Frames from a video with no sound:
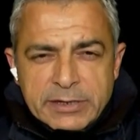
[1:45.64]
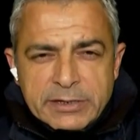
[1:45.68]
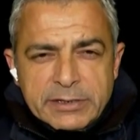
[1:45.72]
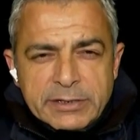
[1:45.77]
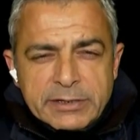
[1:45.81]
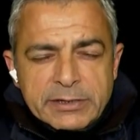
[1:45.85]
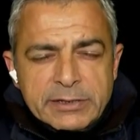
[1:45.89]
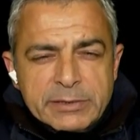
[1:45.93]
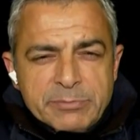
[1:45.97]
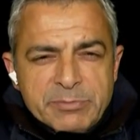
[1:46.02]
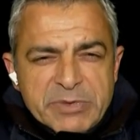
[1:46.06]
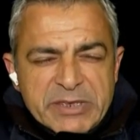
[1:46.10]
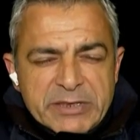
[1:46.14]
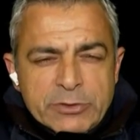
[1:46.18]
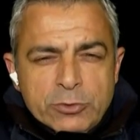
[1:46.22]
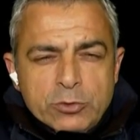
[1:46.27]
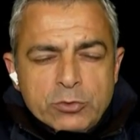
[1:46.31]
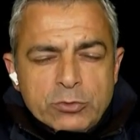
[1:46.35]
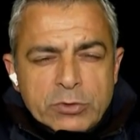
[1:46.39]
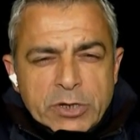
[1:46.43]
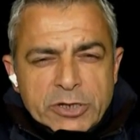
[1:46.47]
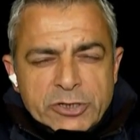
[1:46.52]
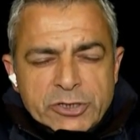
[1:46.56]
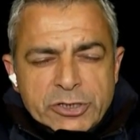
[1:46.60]
e, bir
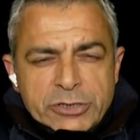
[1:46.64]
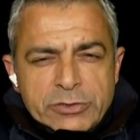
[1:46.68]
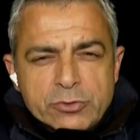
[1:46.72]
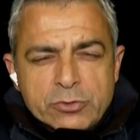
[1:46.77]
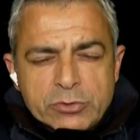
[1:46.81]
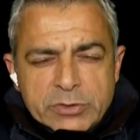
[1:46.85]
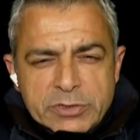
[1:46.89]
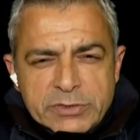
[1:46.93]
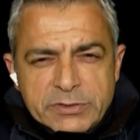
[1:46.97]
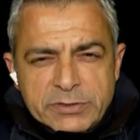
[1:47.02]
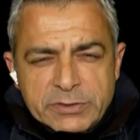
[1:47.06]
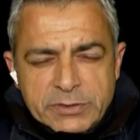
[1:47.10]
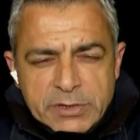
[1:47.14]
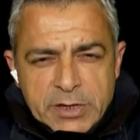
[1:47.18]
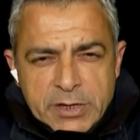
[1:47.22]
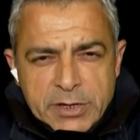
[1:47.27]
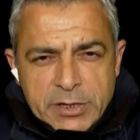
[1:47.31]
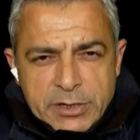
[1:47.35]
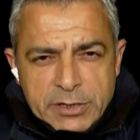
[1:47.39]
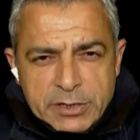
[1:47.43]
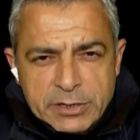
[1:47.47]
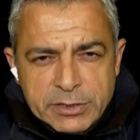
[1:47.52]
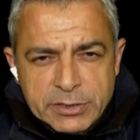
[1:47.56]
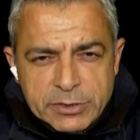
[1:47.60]
günü aşkın süredir
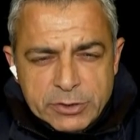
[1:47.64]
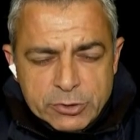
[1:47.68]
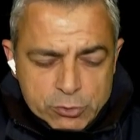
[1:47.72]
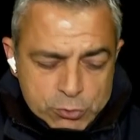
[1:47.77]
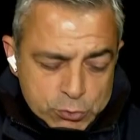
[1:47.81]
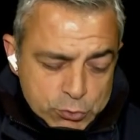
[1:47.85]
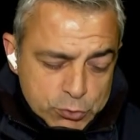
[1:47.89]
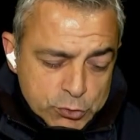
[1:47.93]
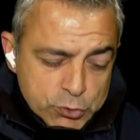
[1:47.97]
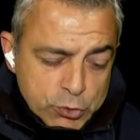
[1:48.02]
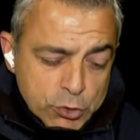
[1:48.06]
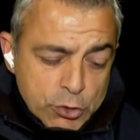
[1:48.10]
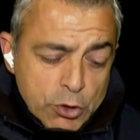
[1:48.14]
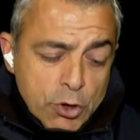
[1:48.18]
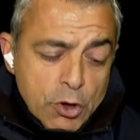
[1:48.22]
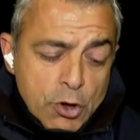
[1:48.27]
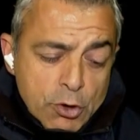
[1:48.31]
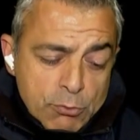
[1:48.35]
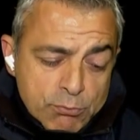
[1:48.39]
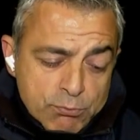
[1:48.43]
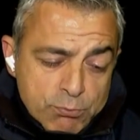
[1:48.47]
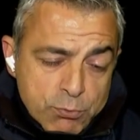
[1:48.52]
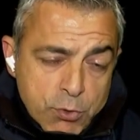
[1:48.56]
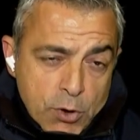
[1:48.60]
e, sürüyor.
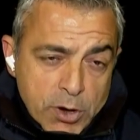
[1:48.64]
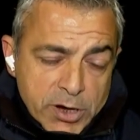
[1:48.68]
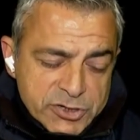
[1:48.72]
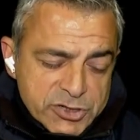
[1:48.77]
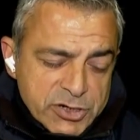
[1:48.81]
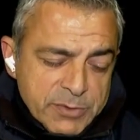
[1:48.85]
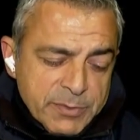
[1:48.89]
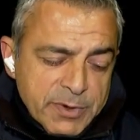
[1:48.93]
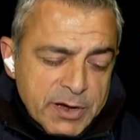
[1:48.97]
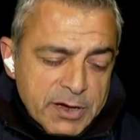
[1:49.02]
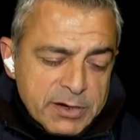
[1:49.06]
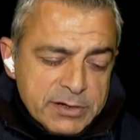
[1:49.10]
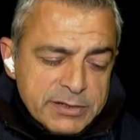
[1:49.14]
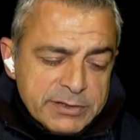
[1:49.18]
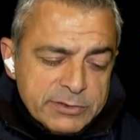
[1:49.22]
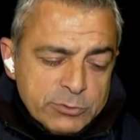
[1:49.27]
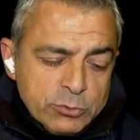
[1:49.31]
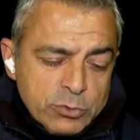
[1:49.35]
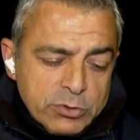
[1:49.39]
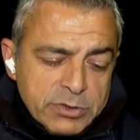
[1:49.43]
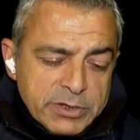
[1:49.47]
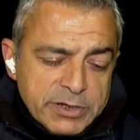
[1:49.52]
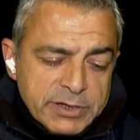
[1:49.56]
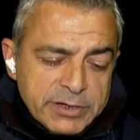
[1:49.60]
Bu akşam
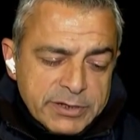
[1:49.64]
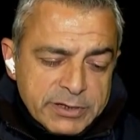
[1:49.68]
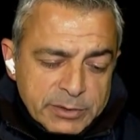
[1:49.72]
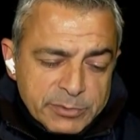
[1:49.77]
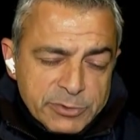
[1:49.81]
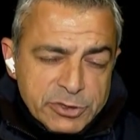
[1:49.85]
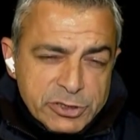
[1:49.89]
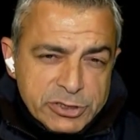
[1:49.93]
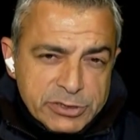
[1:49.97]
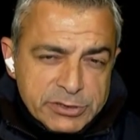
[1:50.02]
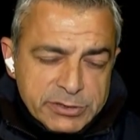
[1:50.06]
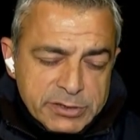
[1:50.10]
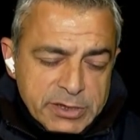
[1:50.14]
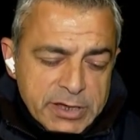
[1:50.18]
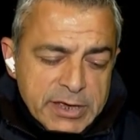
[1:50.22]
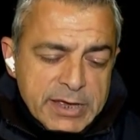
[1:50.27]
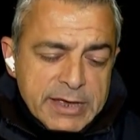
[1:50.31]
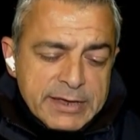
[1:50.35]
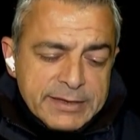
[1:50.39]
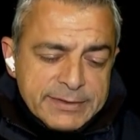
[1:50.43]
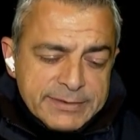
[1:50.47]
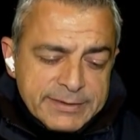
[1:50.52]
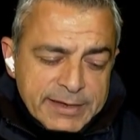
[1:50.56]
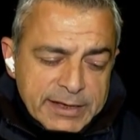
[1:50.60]
ağırlıklı olarak Kamışlı,
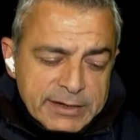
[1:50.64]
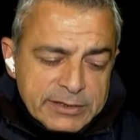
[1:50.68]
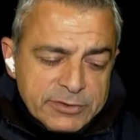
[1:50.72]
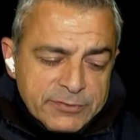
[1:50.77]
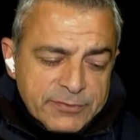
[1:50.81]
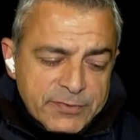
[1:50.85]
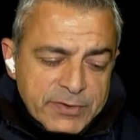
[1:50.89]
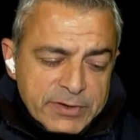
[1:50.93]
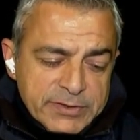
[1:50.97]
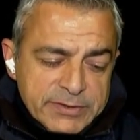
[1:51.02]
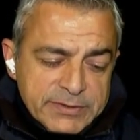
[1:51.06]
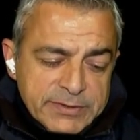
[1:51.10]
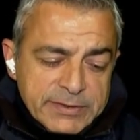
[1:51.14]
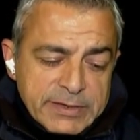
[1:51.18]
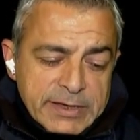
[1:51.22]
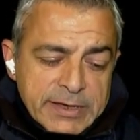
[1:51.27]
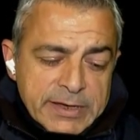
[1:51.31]
Tel Rifat,